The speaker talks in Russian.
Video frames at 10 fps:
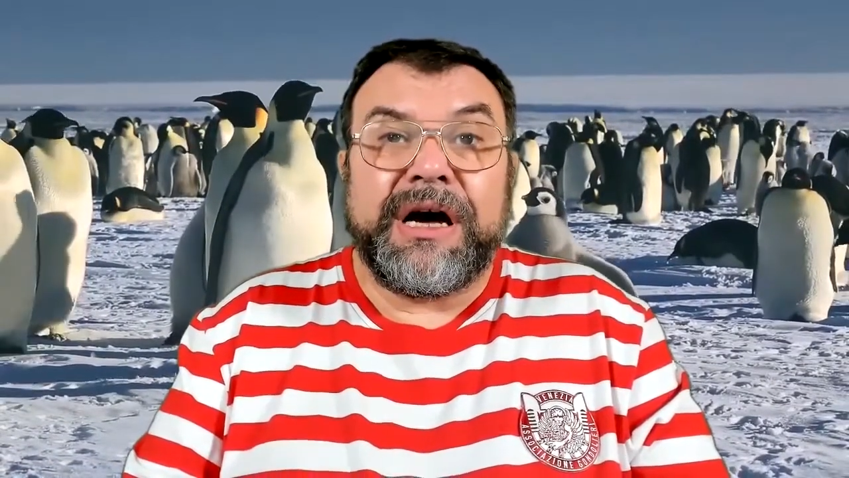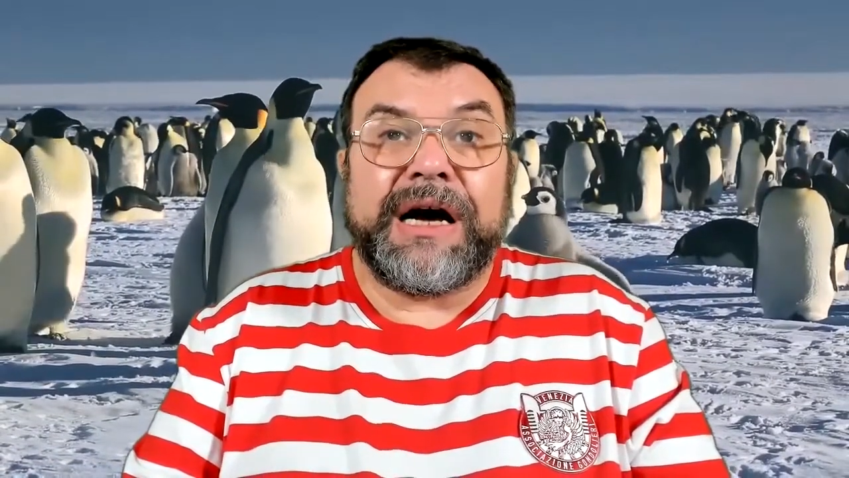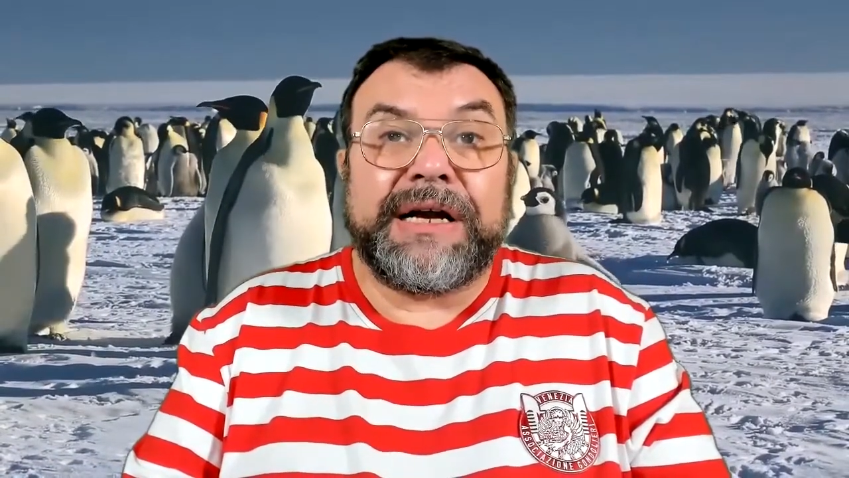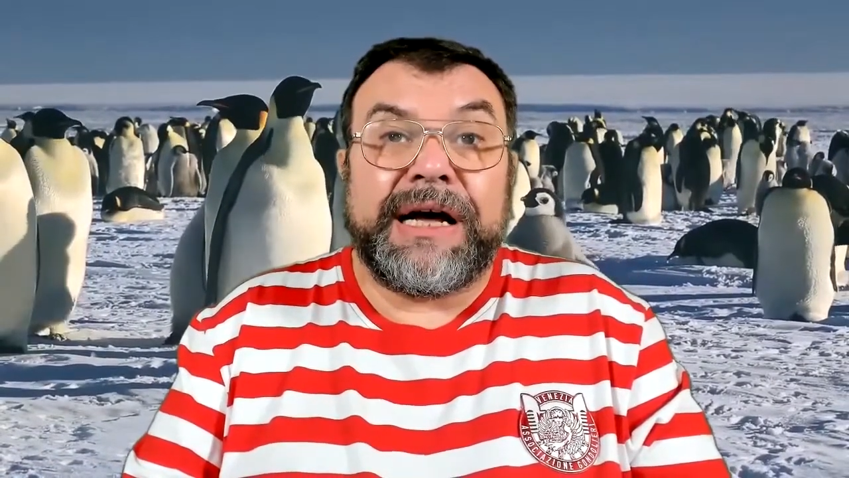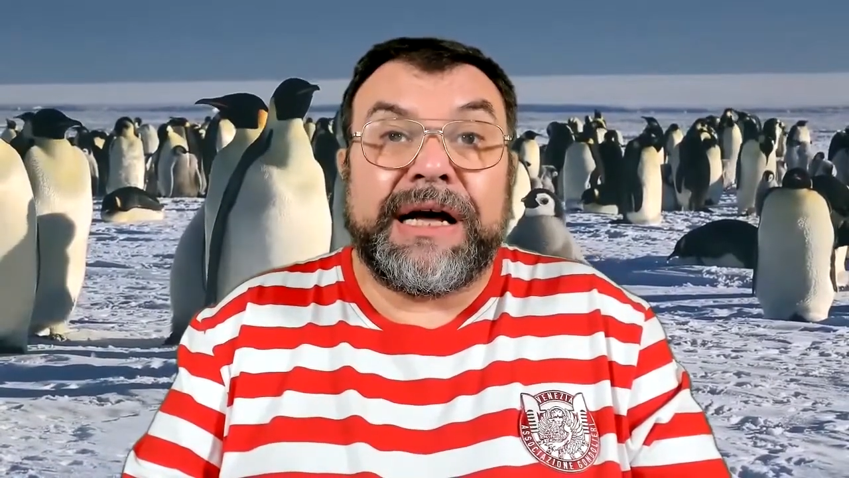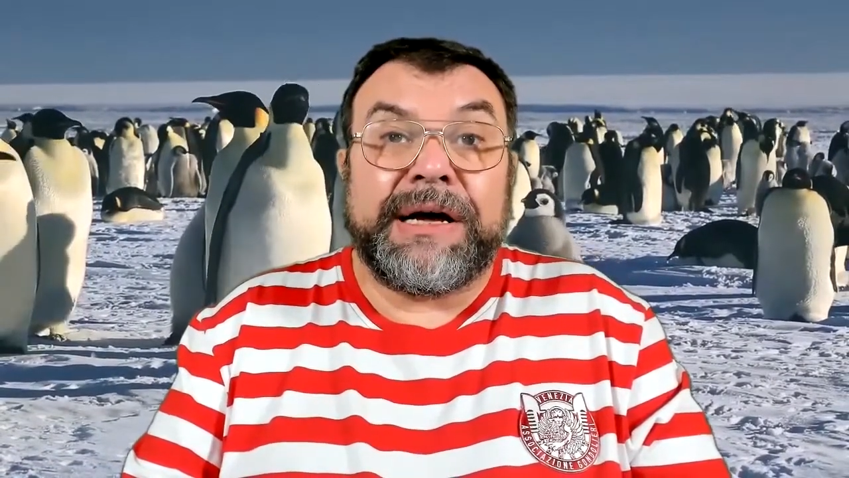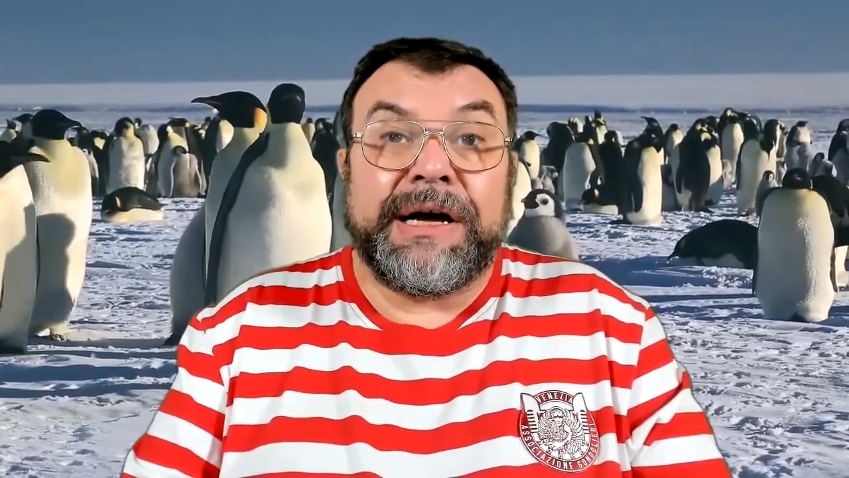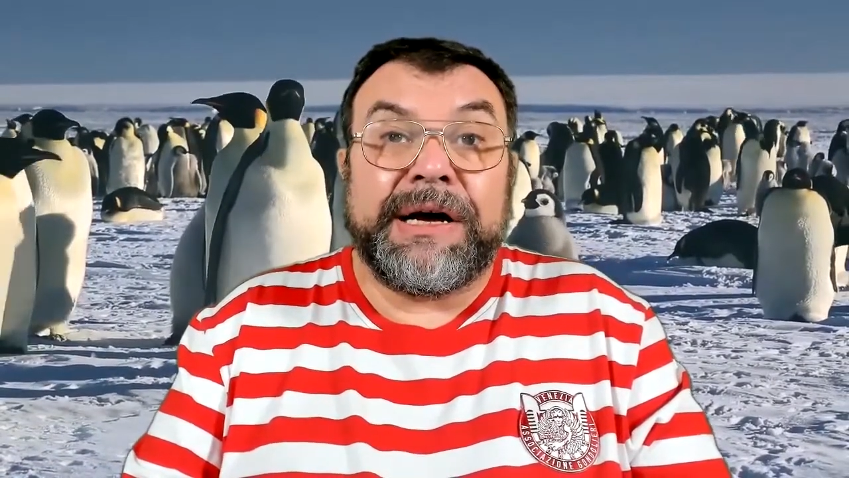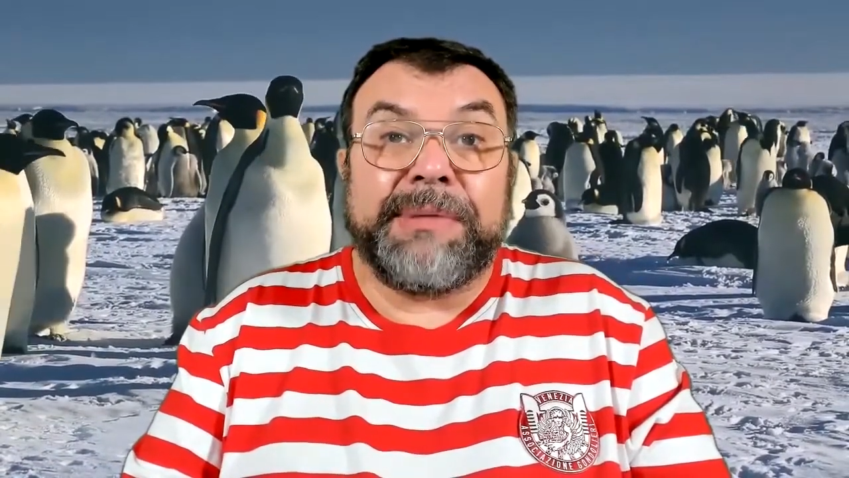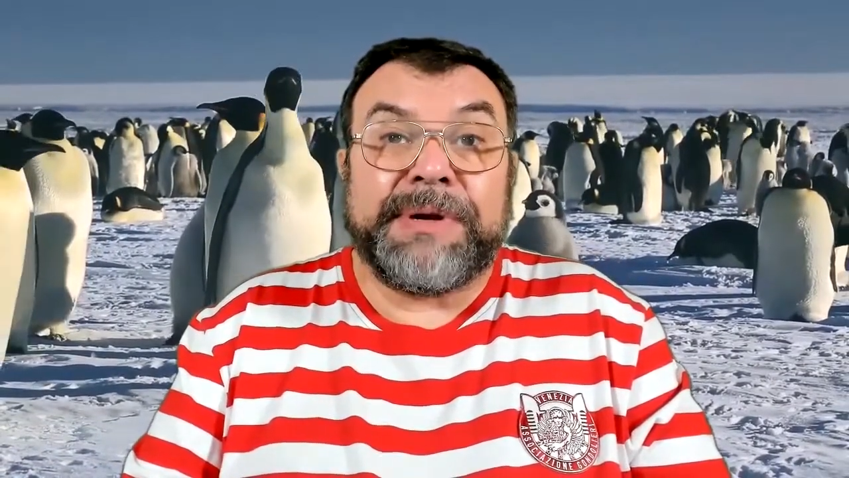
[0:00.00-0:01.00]
она
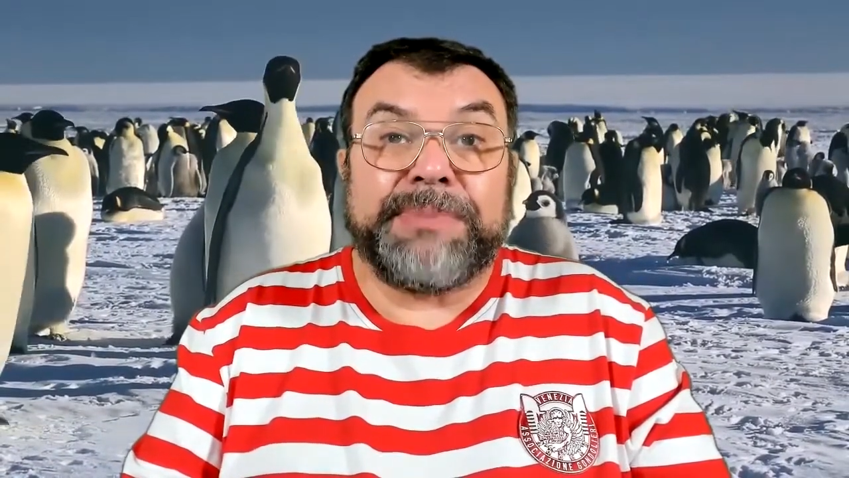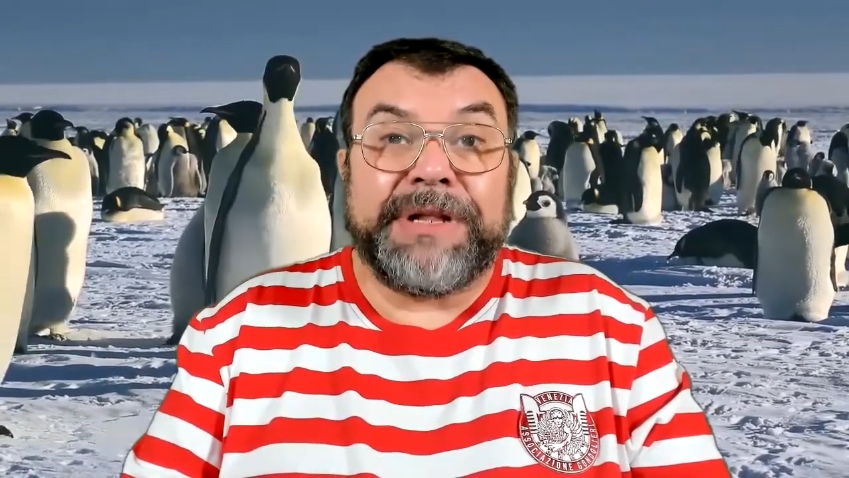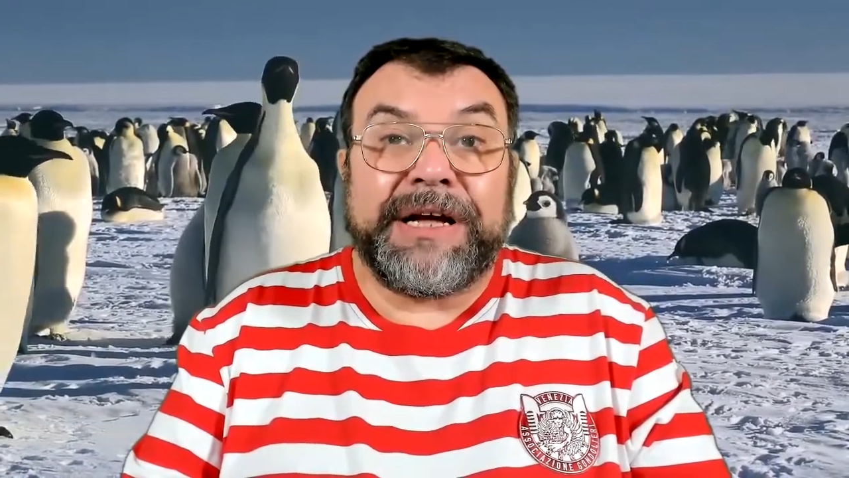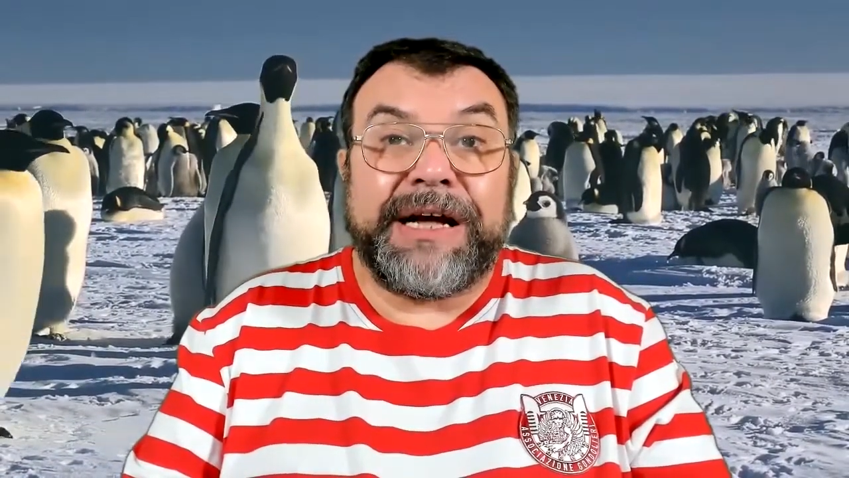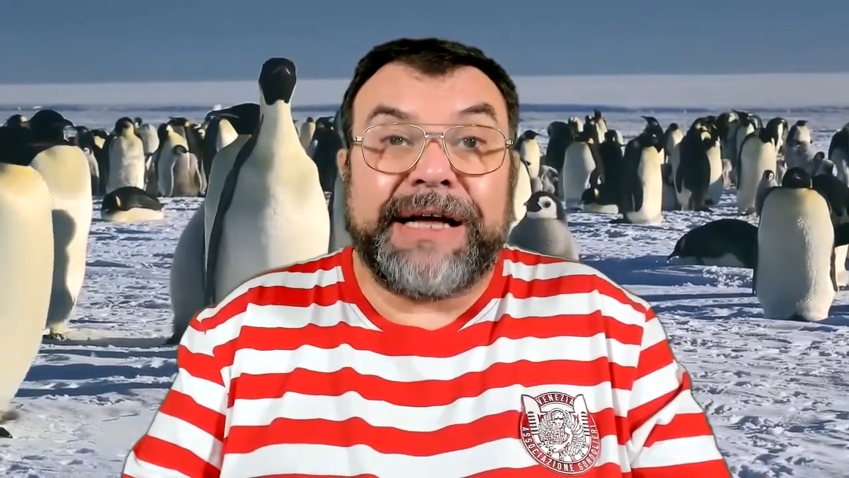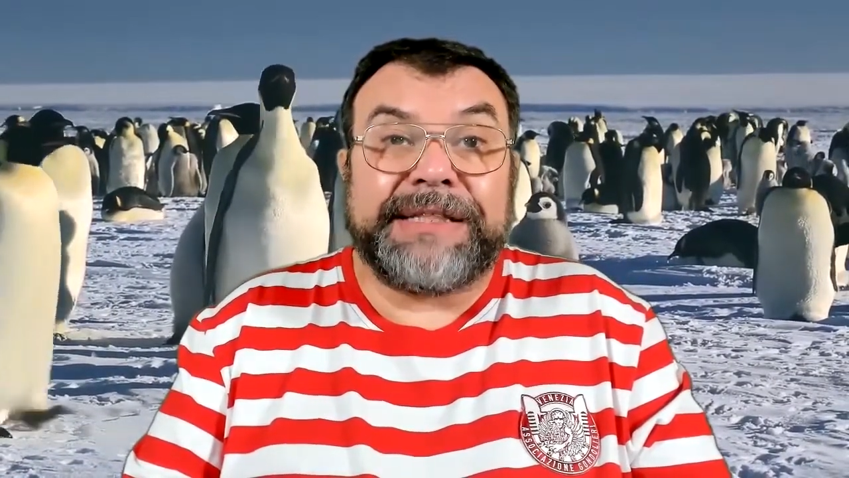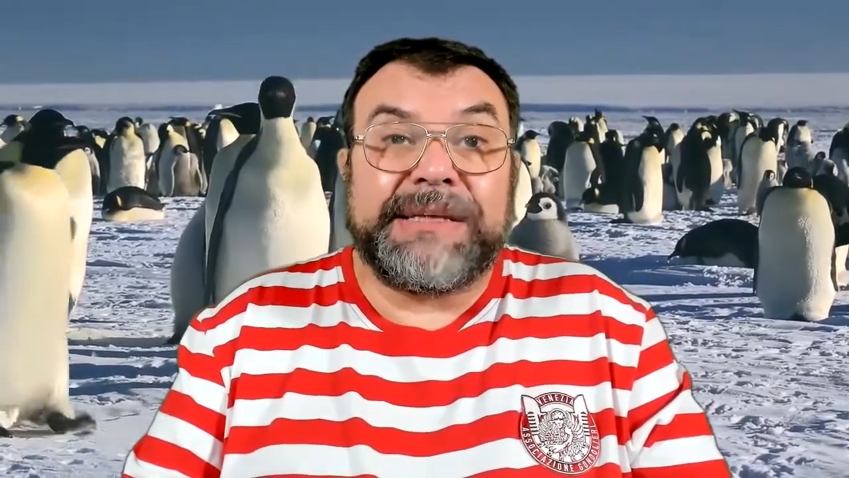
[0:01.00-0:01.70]
э, предполагает